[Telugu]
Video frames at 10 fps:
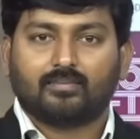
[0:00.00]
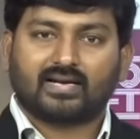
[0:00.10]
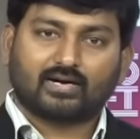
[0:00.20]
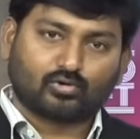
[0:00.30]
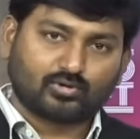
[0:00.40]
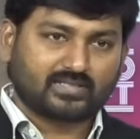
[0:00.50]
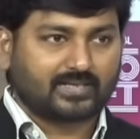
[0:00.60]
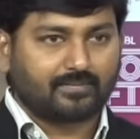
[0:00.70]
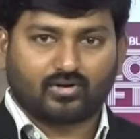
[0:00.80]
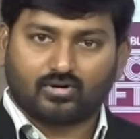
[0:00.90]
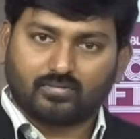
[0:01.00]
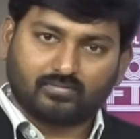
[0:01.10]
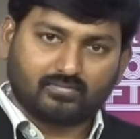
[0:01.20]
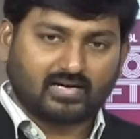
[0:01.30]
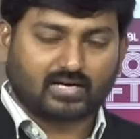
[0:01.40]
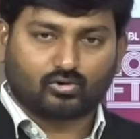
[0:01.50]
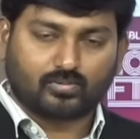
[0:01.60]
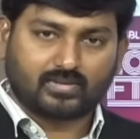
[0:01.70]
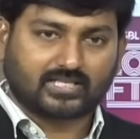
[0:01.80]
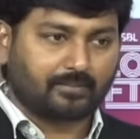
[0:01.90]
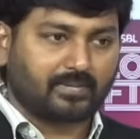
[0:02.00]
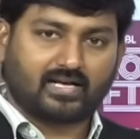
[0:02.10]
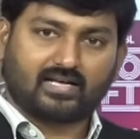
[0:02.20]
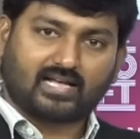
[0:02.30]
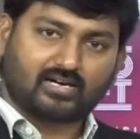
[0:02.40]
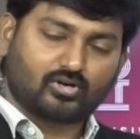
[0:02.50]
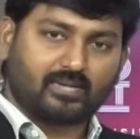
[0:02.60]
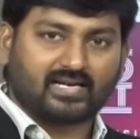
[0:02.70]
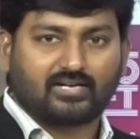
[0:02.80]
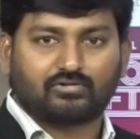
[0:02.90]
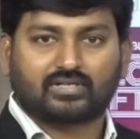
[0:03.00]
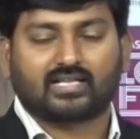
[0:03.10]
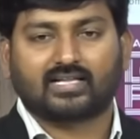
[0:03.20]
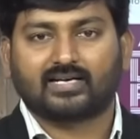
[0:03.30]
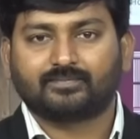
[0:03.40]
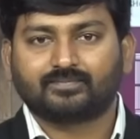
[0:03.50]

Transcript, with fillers: మరి ఆ కుటుంబ సభ్యులో ఆ కుటుంబ సభ్యుల దాంట్లో మహిళ ఉంటుంది కదా